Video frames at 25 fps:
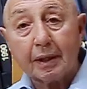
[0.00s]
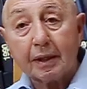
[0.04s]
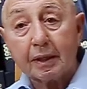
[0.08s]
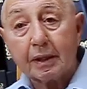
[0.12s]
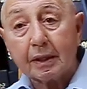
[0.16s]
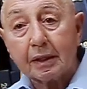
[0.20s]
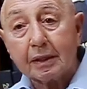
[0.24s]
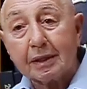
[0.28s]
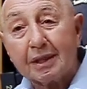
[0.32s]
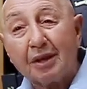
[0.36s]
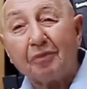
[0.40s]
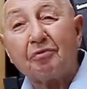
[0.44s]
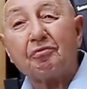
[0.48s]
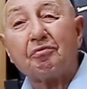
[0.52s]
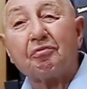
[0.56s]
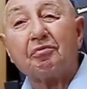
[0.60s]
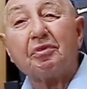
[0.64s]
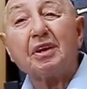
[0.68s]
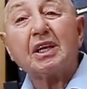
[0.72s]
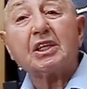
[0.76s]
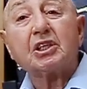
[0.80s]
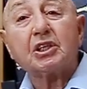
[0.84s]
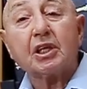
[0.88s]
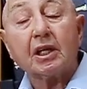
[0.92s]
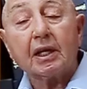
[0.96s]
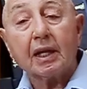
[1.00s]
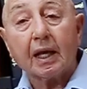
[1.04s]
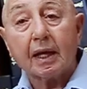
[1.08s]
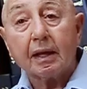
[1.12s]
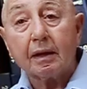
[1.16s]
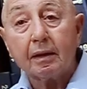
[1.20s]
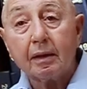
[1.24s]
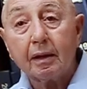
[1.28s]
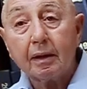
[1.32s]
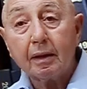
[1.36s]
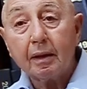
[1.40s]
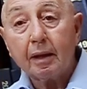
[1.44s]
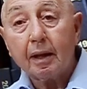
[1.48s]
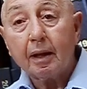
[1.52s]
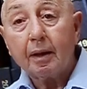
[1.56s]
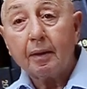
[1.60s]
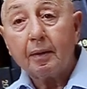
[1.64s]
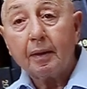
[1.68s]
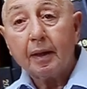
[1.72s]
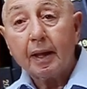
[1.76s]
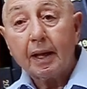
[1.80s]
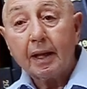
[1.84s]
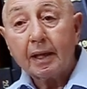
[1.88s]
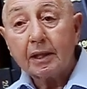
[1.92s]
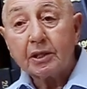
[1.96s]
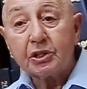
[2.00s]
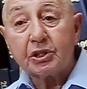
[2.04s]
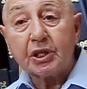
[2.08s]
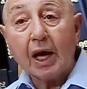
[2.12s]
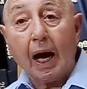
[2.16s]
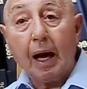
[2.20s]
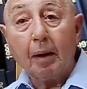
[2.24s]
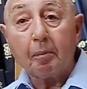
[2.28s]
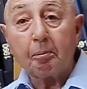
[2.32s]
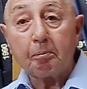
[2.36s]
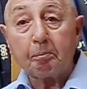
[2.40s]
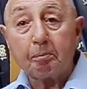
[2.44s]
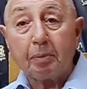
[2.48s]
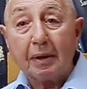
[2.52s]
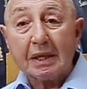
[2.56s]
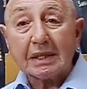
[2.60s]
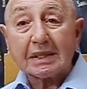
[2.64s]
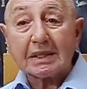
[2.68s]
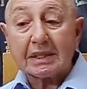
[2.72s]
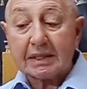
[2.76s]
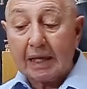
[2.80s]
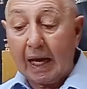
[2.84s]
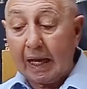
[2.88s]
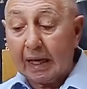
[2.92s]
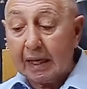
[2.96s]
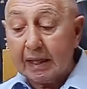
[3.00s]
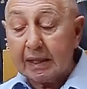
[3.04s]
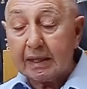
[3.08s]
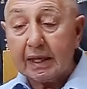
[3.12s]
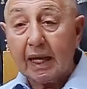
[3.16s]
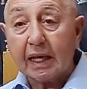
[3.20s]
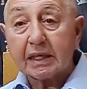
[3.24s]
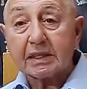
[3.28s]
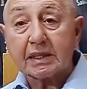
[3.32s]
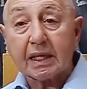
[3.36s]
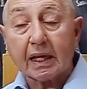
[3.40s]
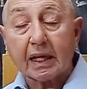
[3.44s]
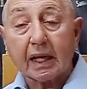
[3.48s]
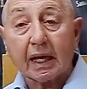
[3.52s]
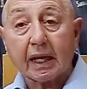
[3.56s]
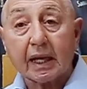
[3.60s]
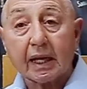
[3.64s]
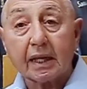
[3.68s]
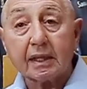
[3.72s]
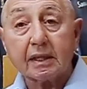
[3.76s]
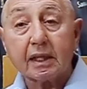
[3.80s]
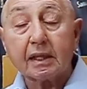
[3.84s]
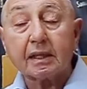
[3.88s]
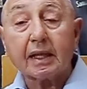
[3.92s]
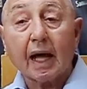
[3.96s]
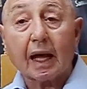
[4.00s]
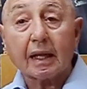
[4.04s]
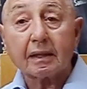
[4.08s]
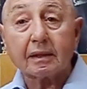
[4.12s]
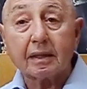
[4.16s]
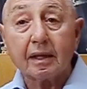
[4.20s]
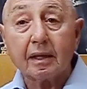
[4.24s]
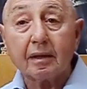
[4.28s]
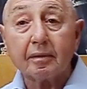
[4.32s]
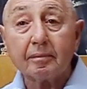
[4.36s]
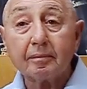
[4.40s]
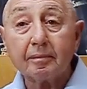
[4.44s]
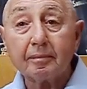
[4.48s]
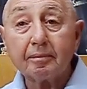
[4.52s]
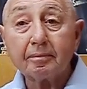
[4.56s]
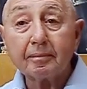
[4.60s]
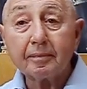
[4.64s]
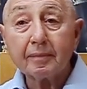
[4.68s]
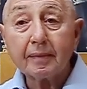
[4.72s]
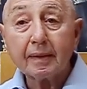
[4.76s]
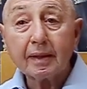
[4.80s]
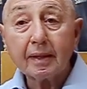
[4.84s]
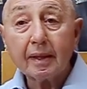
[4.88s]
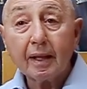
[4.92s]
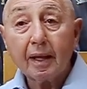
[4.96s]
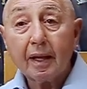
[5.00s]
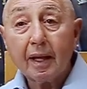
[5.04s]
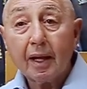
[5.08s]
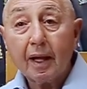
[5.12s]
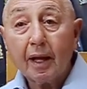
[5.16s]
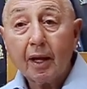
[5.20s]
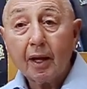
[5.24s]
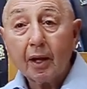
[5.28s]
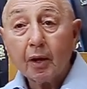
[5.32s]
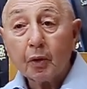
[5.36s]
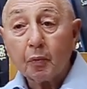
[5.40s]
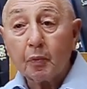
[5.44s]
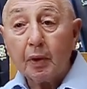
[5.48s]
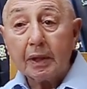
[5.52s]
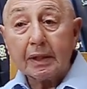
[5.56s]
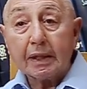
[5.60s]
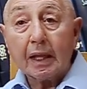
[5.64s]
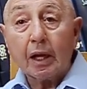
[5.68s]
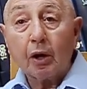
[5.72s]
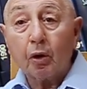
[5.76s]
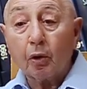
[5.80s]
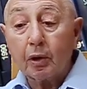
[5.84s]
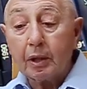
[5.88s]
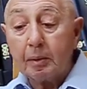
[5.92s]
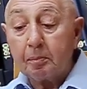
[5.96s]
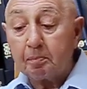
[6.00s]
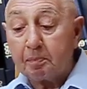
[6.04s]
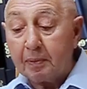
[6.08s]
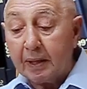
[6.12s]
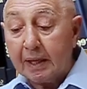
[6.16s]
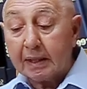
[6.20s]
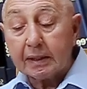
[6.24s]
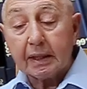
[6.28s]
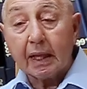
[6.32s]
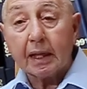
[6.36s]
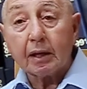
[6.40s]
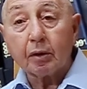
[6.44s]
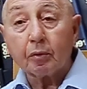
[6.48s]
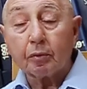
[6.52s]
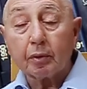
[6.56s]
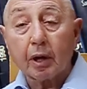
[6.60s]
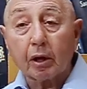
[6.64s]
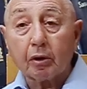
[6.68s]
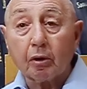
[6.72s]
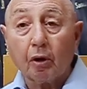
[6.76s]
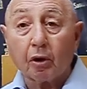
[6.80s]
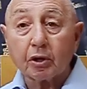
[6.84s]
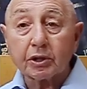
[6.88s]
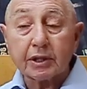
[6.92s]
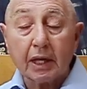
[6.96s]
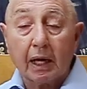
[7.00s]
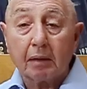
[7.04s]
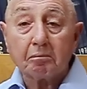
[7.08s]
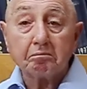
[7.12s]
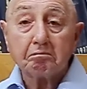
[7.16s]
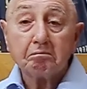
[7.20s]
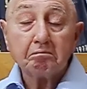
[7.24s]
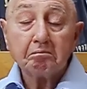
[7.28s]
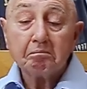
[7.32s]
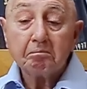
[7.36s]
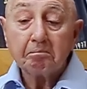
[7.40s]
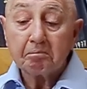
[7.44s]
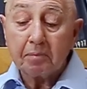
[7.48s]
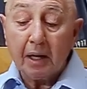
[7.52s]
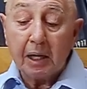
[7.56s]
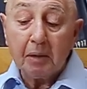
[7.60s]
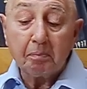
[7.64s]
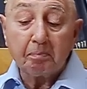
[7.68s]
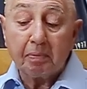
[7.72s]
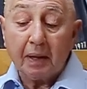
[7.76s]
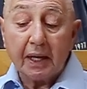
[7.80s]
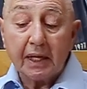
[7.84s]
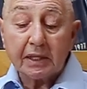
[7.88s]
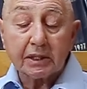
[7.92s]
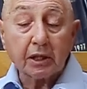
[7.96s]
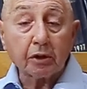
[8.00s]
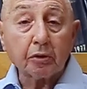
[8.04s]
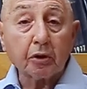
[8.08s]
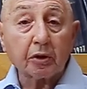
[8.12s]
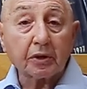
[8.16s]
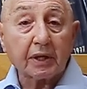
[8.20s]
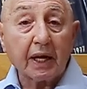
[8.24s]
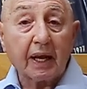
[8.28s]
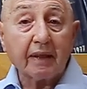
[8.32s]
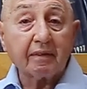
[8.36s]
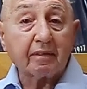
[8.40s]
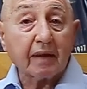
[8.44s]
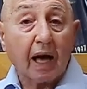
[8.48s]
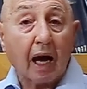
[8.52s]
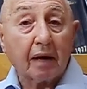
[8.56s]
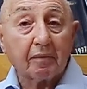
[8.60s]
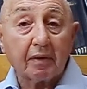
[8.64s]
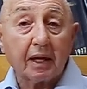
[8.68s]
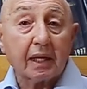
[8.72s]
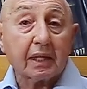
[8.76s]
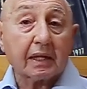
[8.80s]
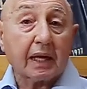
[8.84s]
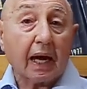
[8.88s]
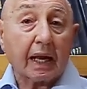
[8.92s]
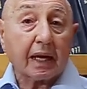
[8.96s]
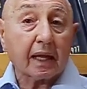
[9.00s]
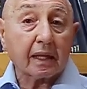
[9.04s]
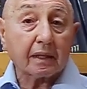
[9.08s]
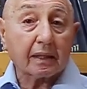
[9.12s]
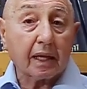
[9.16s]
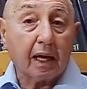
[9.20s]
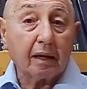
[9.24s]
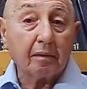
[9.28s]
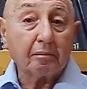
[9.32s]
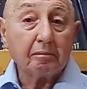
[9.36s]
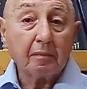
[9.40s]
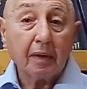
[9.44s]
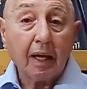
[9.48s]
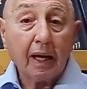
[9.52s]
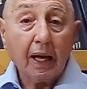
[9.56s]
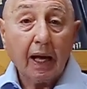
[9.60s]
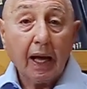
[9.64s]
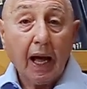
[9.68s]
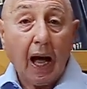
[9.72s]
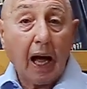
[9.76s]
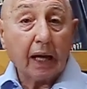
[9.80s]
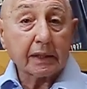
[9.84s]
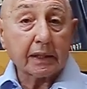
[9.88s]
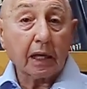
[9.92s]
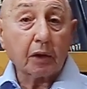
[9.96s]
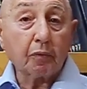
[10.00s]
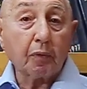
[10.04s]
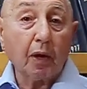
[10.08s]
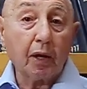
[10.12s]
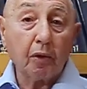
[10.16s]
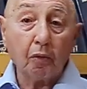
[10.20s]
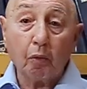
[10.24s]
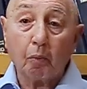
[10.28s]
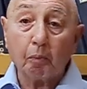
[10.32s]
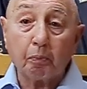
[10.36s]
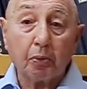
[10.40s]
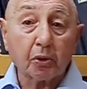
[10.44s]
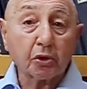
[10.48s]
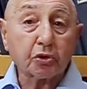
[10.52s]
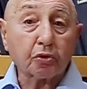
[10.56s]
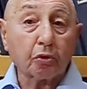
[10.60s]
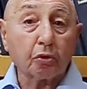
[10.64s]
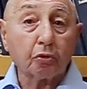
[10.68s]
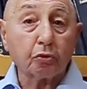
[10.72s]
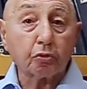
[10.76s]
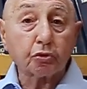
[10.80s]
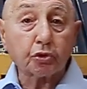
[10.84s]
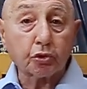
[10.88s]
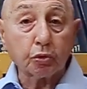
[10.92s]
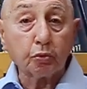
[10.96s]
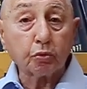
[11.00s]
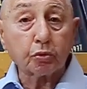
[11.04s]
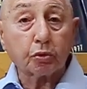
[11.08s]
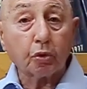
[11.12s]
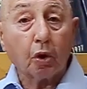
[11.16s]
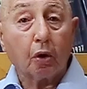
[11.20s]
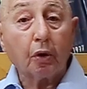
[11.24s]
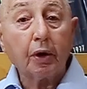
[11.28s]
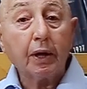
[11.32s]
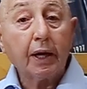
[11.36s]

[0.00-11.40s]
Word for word: difficile già pensare di essere accreditati. Quindi le Olimpiadi era una cosa per il paese che organizzava, il Canada, anche quello un po' sconosciuto